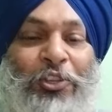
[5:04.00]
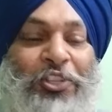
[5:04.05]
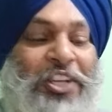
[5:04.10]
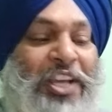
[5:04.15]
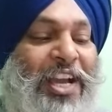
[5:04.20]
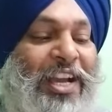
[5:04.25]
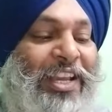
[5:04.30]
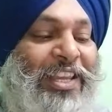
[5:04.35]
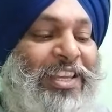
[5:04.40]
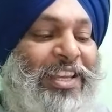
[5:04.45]
लो
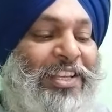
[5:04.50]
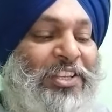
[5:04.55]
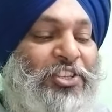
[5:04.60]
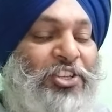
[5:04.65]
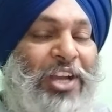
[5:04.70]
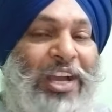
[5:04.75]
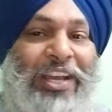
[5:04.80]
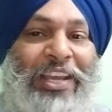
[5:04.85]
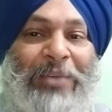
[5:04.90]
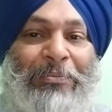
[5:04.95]
जी आ गई है
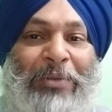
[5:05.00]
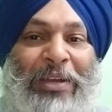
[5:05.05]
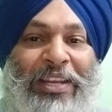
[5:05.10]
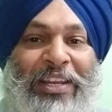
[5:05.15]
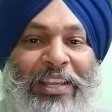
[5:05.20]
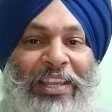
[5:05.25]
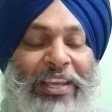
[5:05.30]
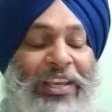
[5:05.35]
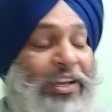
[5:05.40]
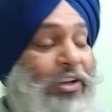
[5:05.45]
चाय
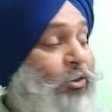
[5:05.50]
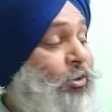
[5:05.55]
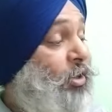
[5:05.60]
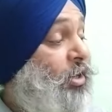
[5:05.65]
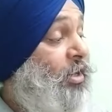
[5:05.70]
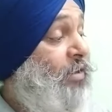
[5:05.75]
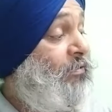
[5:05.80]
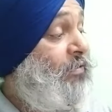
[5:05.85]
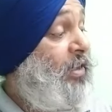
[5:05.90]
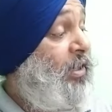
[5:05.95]
बन के
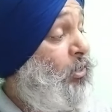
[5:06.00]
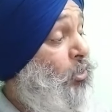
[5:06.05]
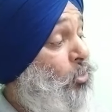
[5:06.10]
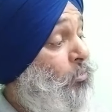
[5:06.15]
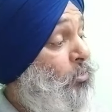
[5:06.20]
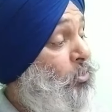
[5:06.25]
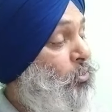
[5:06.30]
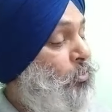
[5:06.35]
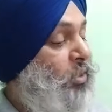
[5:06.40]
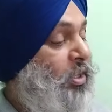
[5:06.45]
और
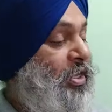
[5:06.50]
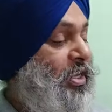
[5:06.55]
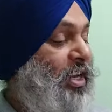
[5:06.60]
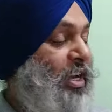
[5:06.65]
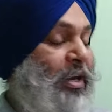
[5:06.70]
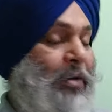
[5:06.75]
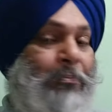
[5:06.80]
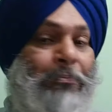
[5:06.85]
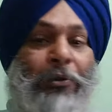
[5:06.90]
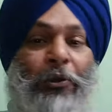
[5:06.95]
वीडियो भी हो गई
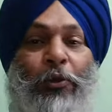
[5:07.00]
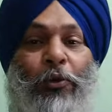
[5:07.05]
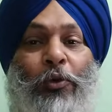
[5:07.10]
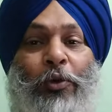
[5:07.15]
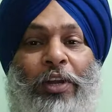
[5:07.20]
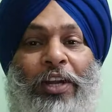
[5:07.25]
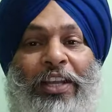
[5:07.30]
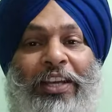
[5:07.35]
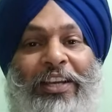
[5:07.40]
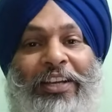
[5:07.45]
है
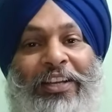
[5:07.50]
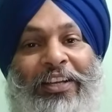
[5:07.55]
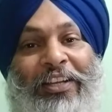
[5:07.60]
अपलोड